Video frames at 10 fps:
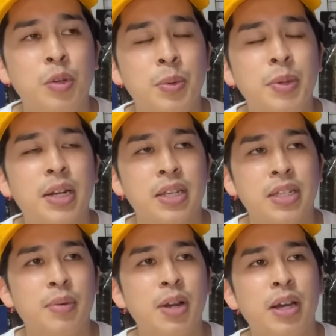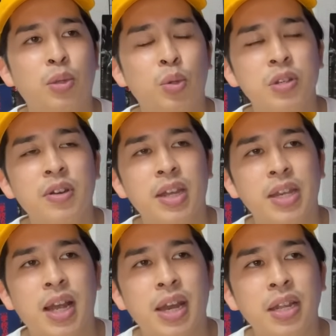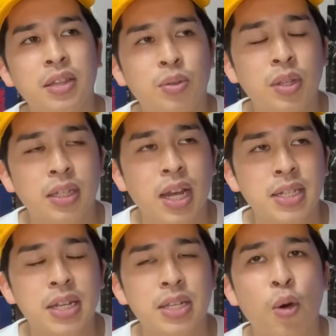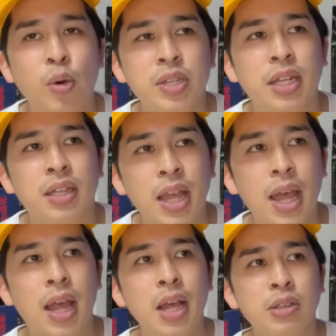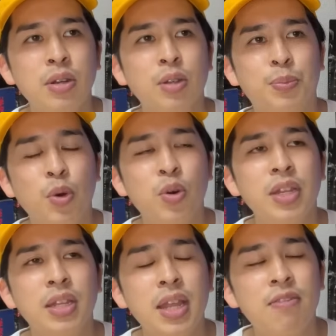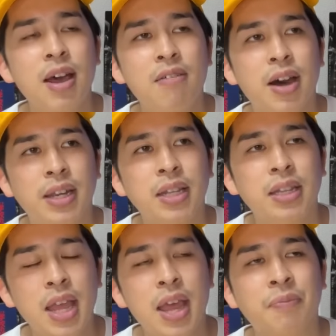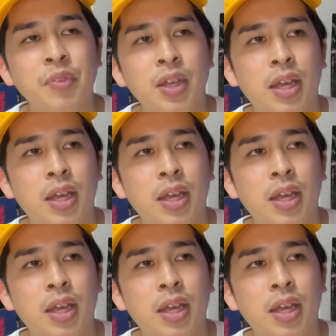海開きしたばっかで閉じるわけにいかないって言ったら大惨事が起きちゃって、その後病院でわーわーなって、